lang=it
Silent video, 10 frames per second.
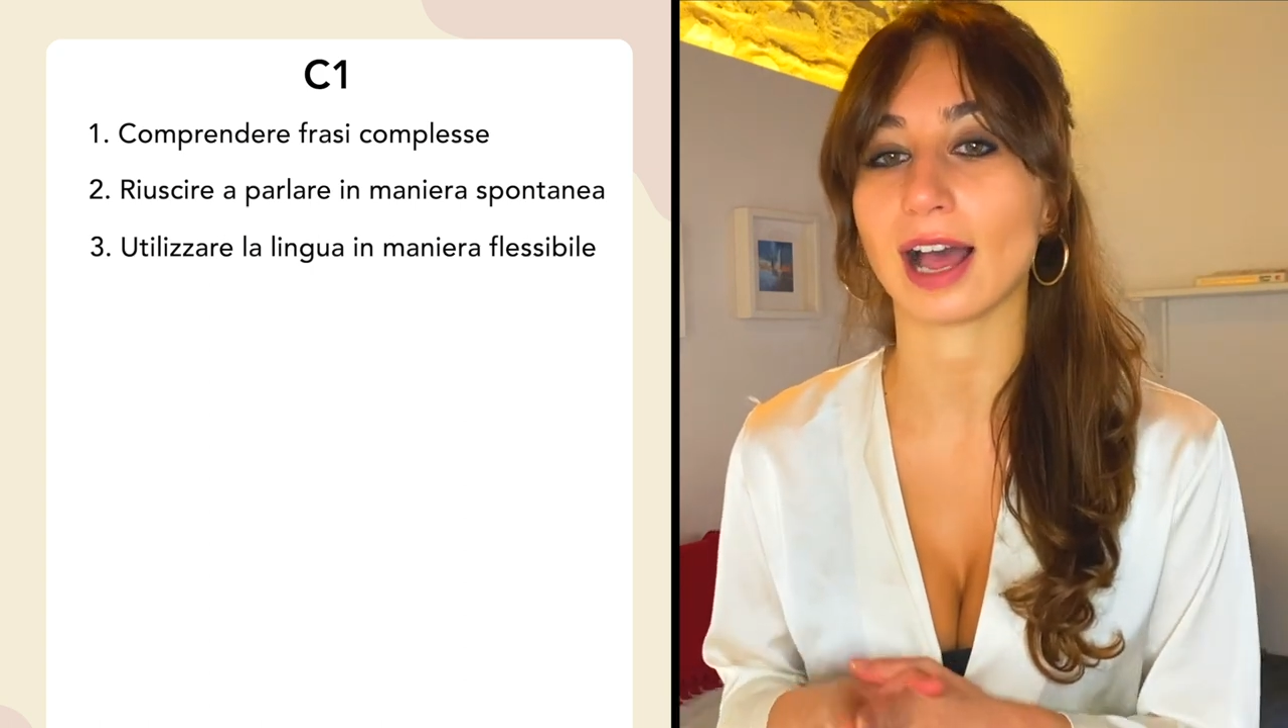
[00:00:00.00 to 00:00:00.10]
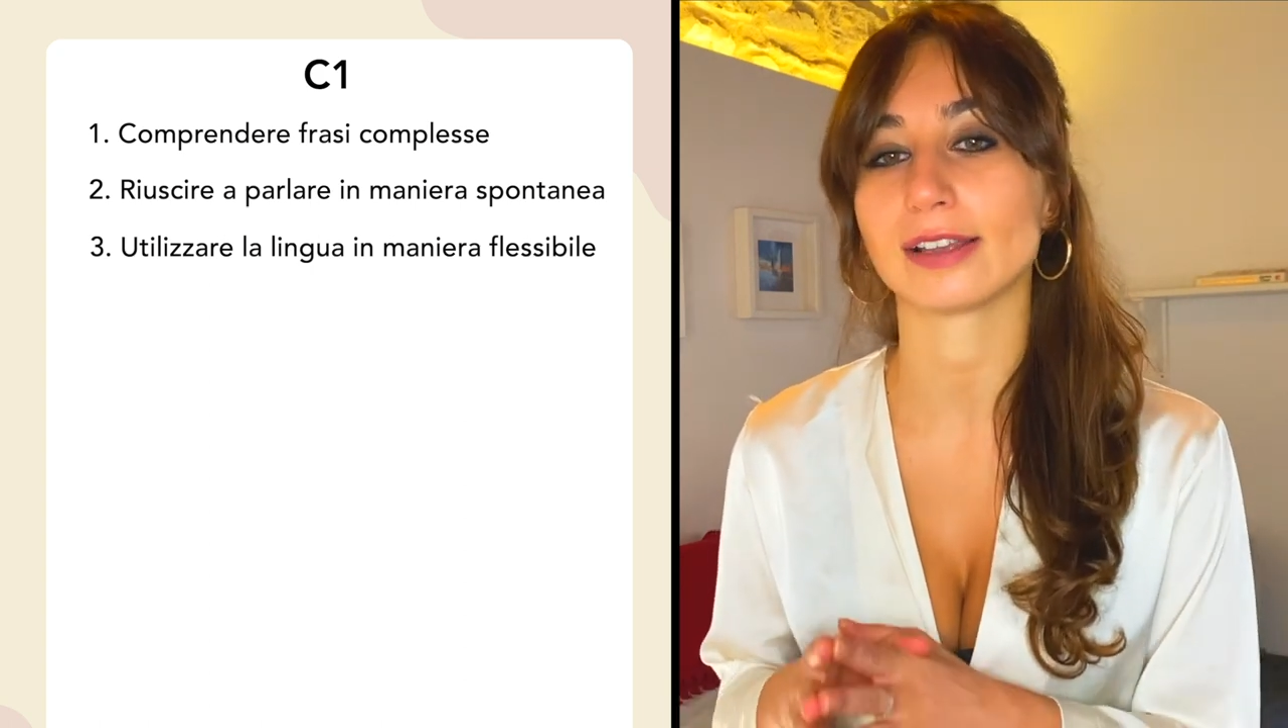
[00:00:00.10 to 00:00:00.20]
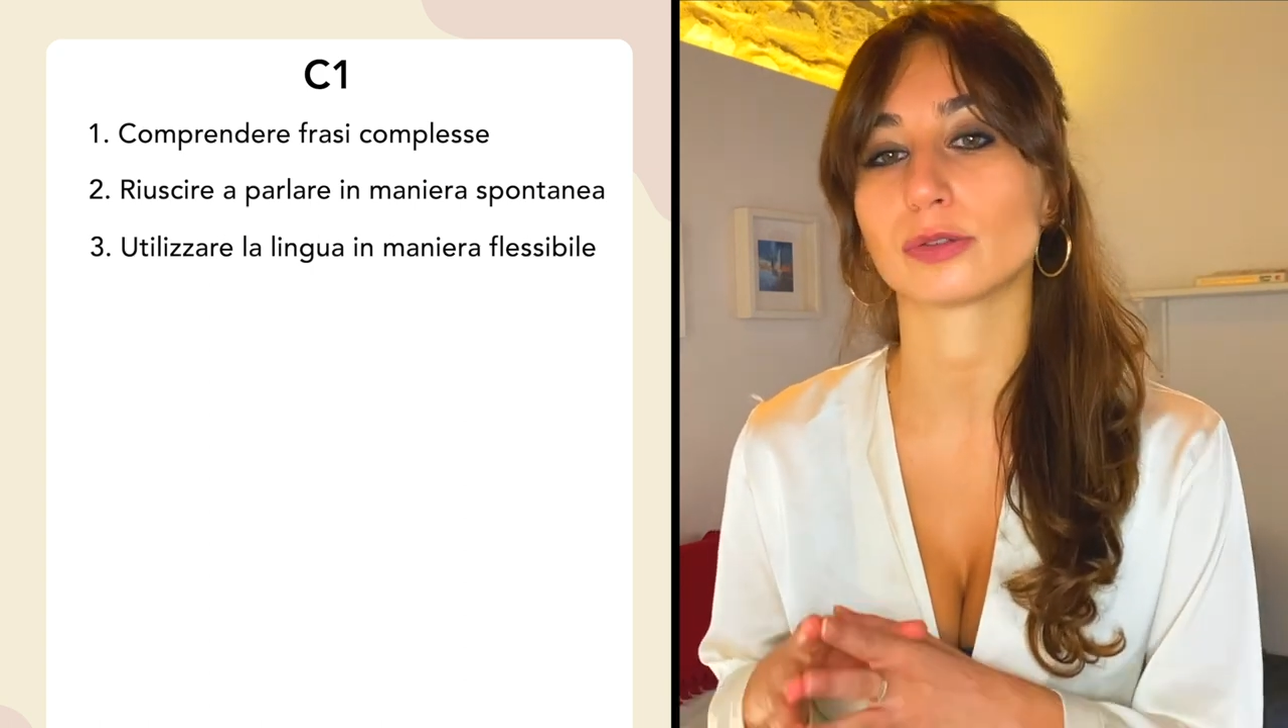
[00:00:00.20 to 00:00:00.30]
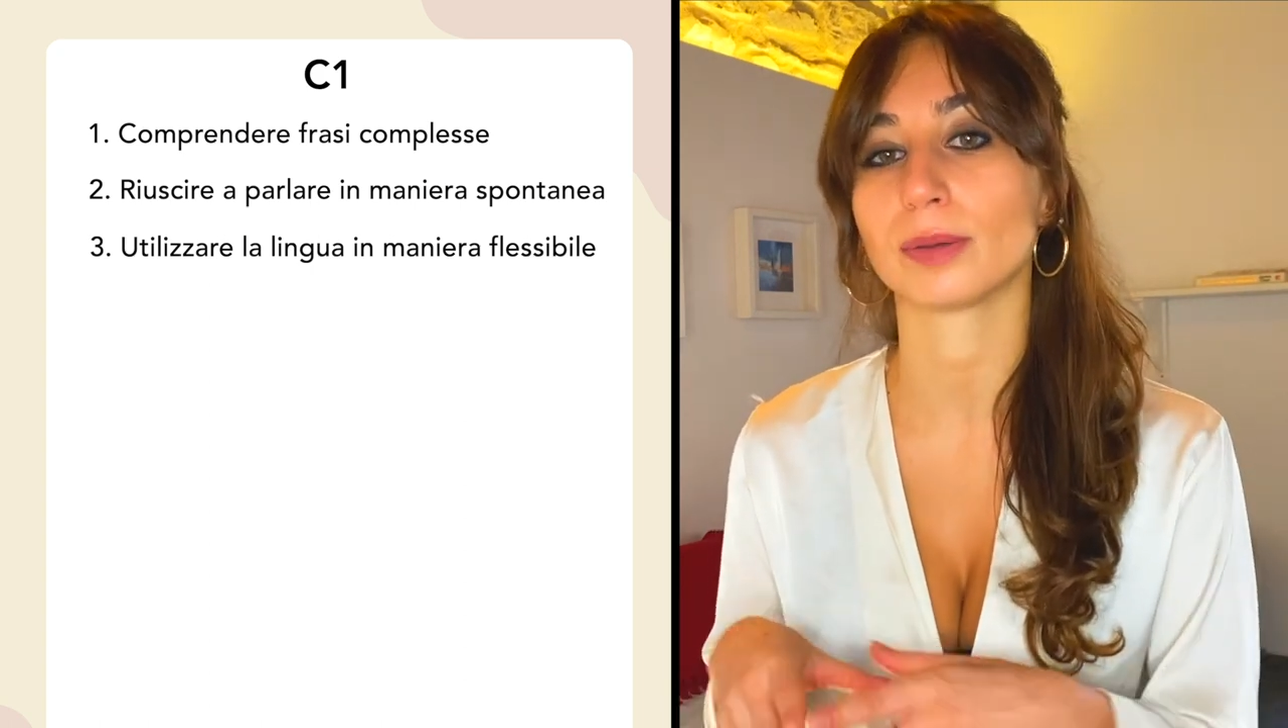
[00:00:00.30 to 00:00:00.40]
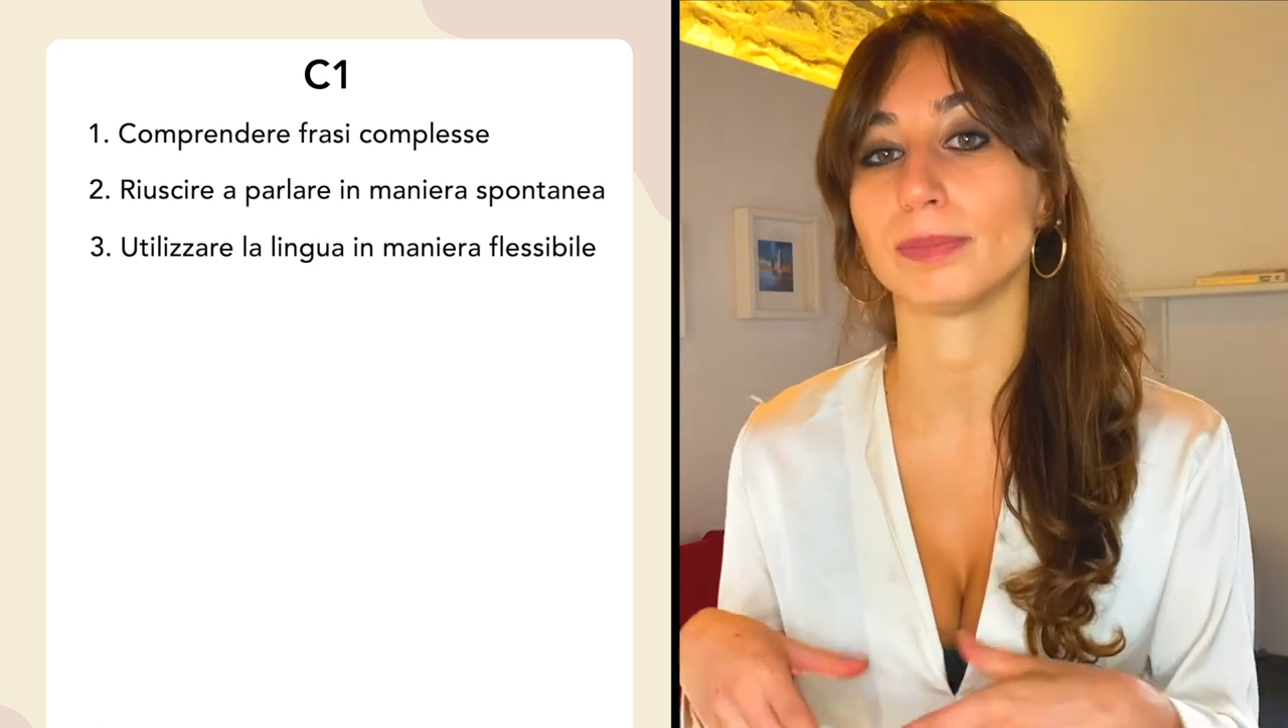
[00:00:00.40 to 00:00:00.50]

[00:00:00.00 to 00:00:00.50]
ai suoi